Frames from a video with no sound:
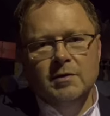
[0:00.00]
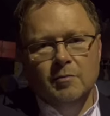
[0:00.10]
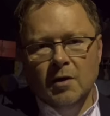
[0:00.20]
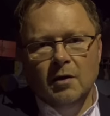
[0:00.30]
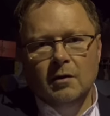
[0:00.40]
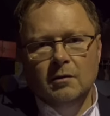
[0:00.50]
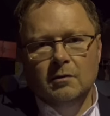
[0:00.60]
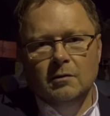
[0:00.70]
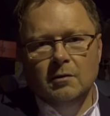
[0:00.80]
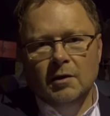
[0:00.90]
sie mehr
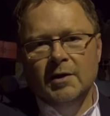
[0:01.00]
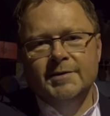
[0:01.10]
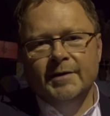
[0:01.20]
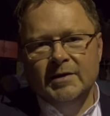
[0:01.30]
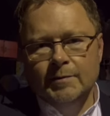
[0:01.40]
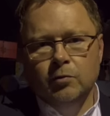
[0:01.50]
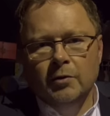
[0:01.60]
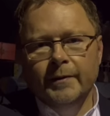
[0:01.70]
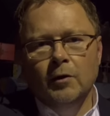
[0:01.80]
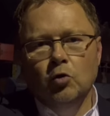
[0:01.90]
als
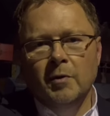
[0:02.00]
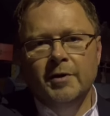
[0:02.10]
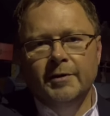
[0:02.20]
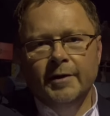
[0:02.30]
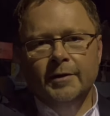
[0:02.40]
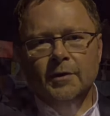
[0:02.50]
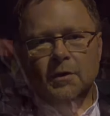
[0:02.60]
Transport der humanitären